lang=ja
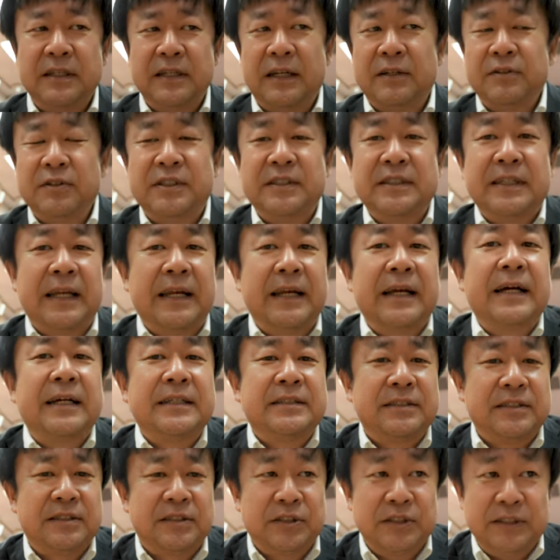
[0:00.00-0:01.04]
あの、7
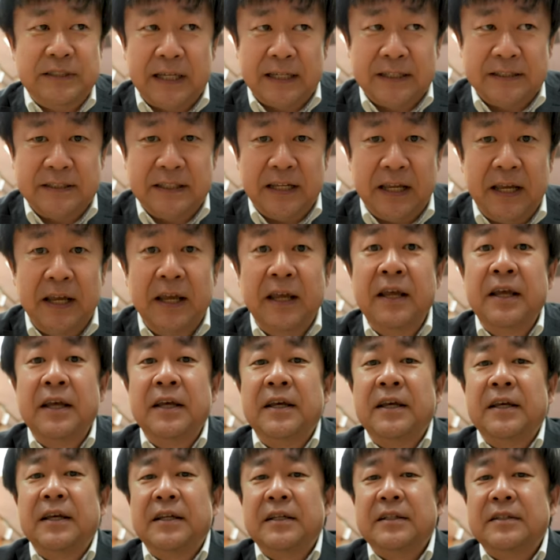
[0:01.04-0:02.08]
月1日で、
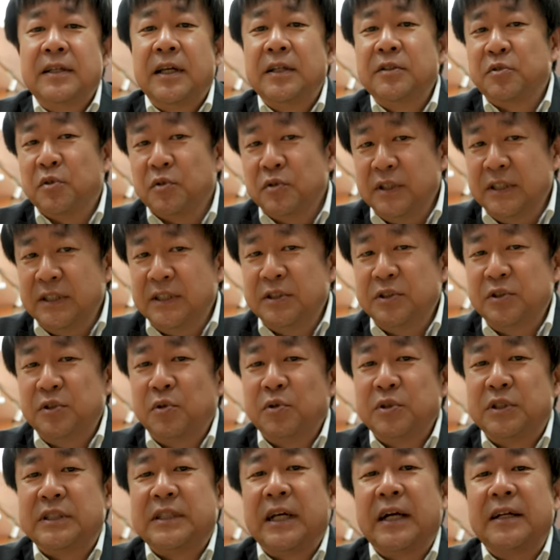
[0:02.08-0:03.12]
なんと24時